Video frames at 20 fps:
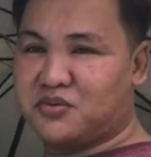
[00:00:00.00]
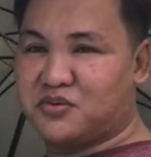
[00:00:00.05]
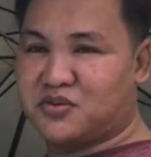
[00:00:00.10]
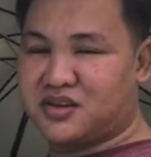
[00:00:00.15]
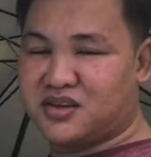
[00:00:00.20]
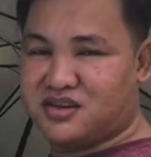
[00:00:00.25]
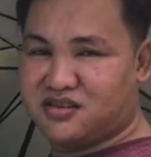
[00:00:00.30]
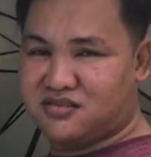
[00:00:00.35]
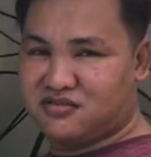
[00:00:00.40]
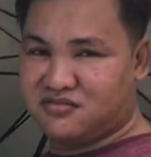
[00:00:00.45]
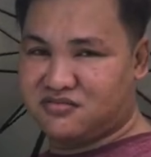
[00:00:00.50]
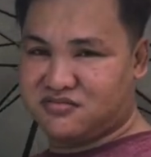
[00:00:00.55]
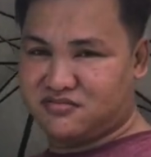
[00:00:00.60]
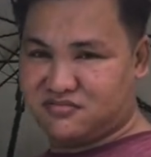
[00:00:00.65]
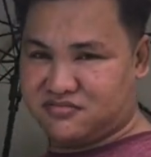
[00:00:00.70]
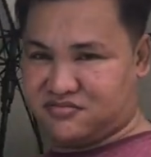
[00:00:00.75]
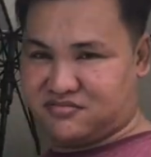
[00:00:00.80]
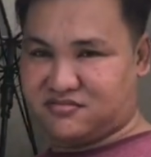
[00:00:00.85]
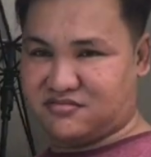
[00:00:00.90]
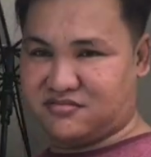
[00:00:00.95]
Uy.
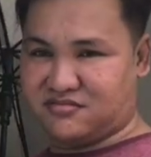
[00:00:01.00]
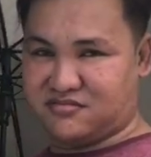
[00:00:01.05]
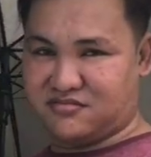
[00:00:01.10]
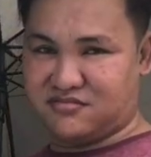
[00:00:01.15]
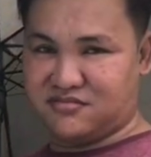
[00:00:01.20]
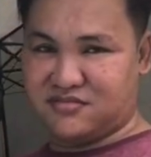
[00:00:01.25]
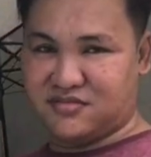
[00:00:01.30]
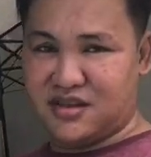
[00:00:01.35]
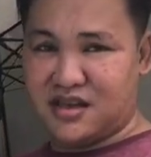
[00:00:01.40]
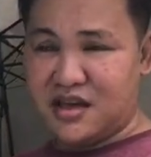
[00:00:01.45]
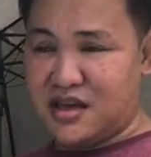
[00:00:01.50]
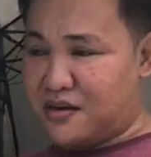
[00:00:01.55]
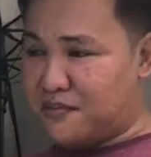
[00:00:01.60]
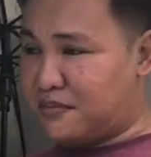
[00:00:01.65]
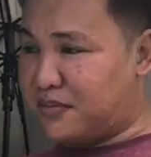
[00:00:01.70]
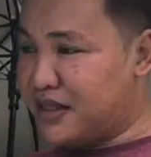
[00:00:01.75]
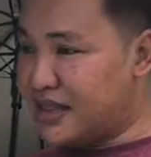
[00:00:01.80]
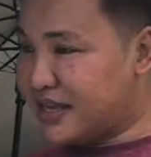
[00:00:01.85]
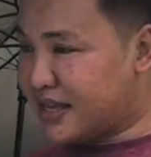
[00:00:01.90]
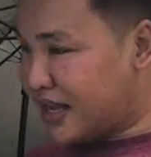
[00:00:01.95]

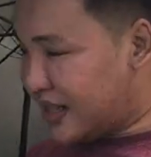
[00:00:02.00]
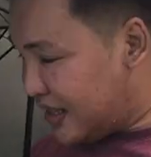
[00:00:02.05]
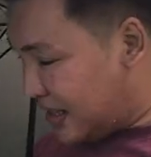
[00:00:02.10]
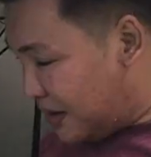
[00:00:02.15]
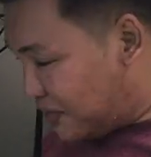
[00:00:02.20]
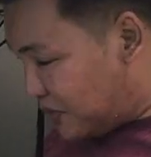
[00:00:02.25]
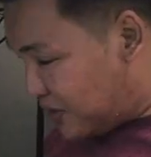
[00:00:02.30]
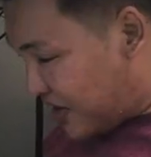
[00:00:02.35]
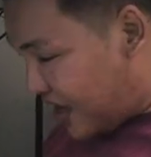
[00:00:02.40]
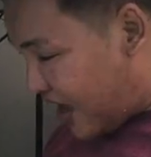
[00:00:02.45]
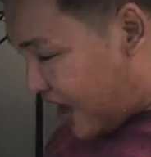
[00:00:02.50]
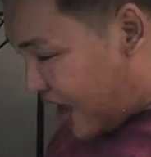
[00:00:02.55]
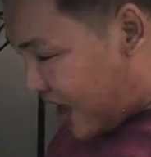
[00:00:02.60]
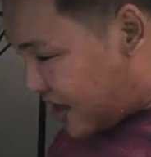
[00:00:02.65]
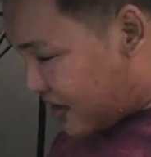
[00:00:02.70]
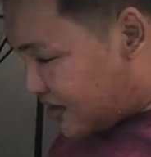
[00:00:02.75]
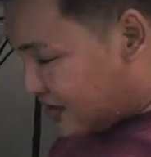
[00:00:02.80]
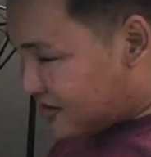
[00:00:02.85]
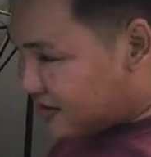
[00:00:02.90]
Balikan na mo ni ha.